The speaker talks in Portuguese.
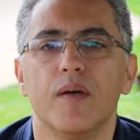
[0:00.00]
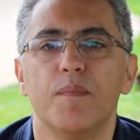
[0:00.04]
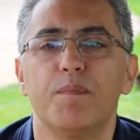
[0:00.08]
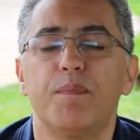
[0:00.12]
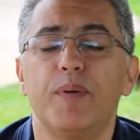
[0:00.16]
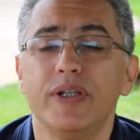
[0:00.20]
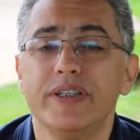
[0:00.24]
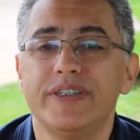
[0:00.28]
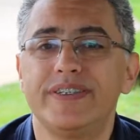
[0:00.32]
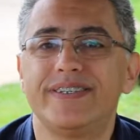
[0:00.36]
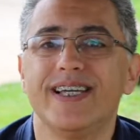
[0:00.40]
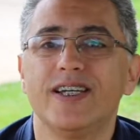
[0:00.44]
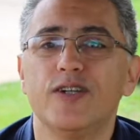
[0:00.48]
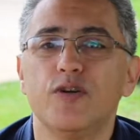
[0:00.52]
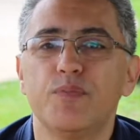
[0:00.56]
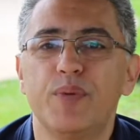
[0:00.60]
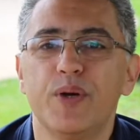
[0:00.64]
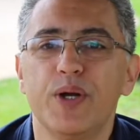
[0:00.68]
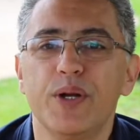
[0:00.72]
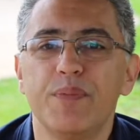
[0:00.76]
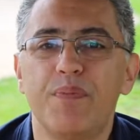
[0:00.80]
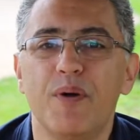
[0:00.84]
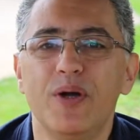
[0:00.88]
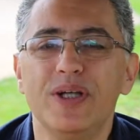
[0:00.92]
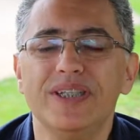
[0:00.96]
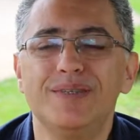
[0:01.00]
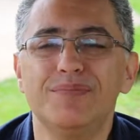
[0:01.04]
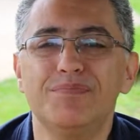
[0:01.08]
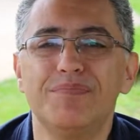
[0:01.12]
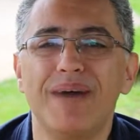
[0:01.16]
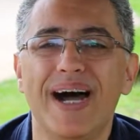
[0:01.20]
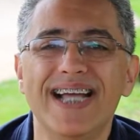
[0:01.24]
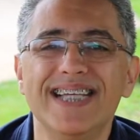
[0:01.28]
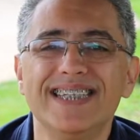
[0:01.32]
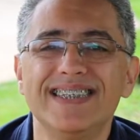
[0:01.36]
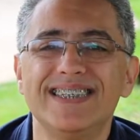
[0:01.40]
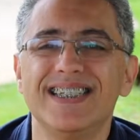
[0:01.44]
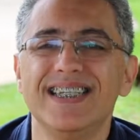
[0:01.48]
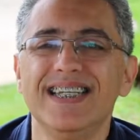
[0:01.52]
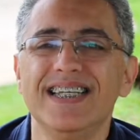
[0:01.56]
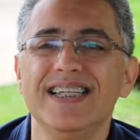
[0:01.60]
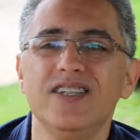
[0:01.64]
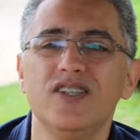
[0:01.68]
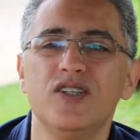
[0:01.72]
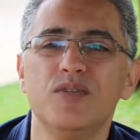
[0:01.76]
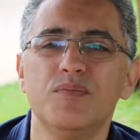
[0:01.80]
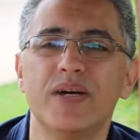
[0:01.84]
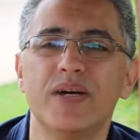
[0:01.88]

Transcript: Pode ser o PowerPoint mais lindo e